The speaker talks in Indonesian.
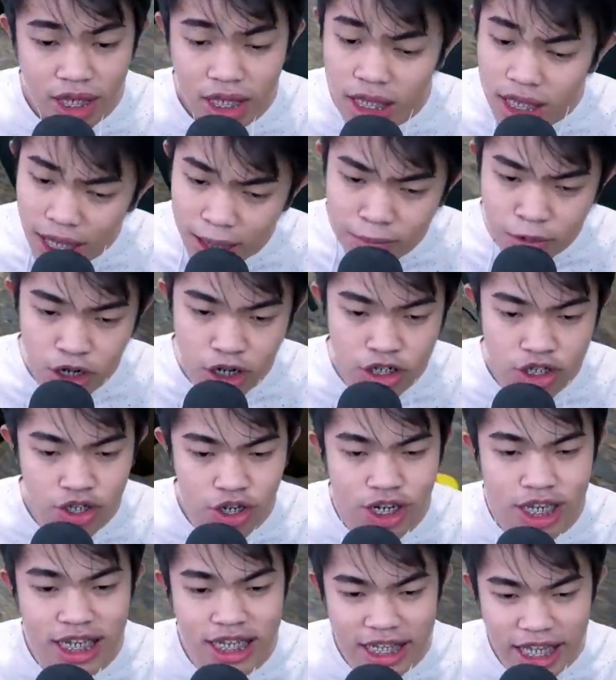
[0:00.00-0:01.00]
game
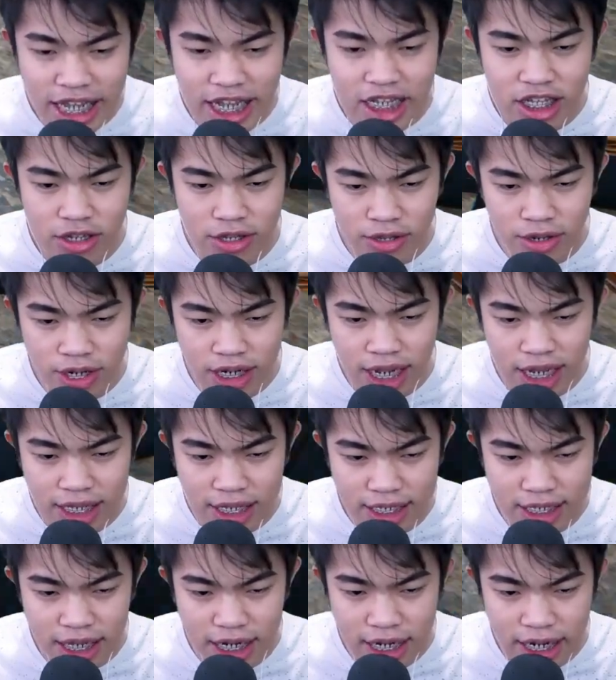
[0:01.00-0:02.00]
konsol kita ya teman-teman di
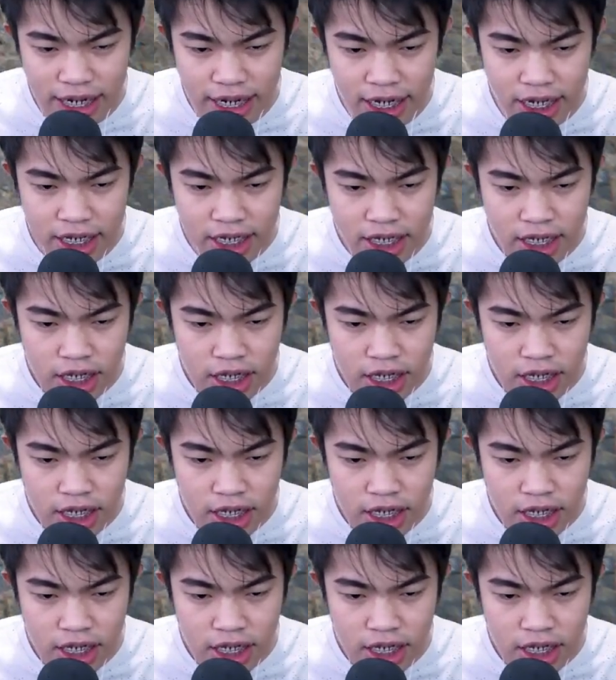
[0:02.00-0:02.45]
atas sana ya.